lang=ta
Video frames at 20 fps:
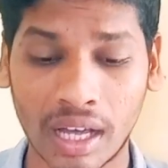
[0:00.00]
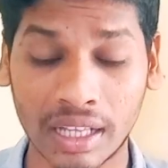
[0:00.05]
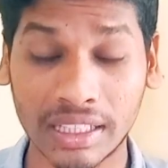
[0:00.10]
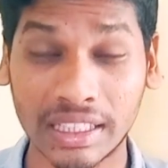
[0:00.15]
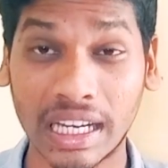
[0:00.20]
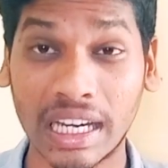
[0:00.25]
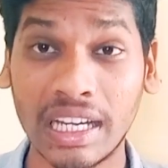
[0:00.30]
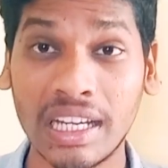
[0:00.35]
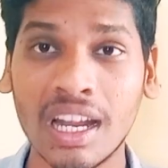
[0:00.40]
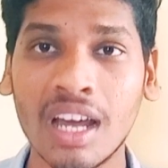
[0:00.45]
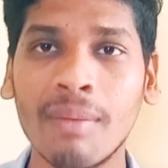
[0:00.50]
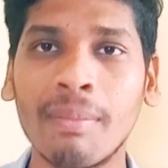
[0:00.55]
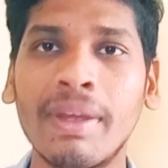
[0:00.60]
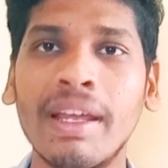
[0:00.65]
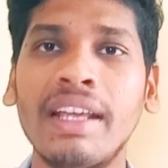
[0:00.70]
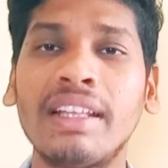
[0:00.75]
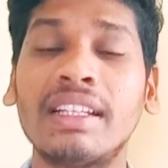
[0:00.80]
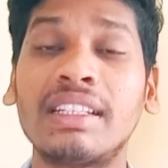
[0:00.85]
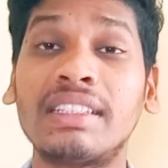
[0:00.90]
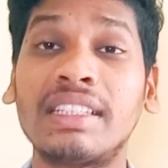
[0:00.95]
அது
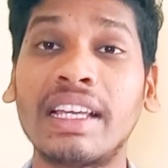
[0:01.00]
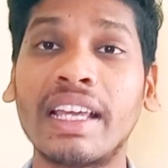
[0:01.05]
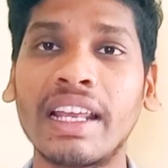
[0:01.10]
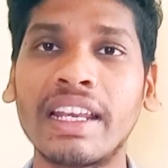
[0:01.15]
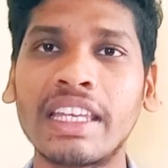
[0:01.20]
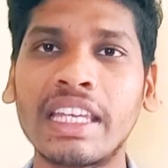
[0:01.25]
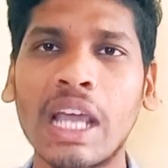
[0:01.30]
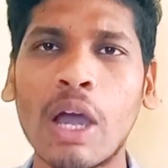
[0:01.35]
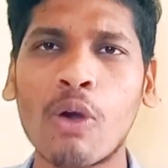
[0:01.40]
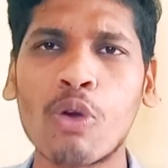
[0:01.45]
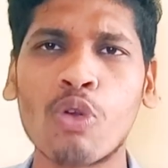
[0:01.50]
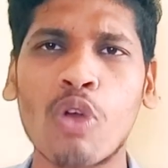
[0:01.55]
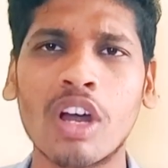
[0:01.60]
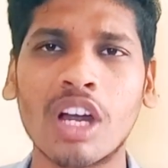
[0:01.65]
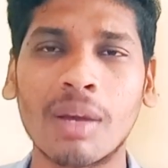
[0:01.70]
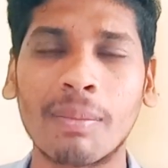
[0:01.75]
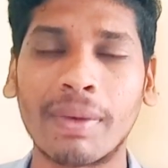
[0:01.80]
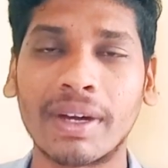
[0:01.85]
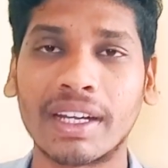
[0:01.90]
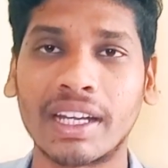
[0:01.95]
எல்லாமே இந்த செயற்கையாக
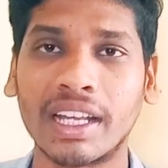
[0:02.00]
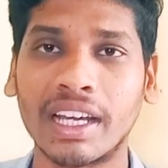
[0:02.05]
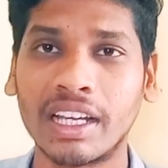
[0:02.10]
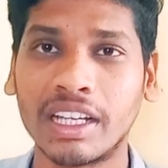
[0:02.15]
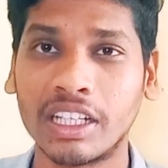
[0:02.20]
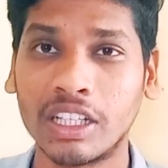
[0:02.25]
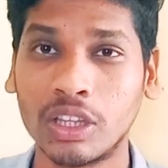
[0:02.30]
உருவாக்கப்பட்ட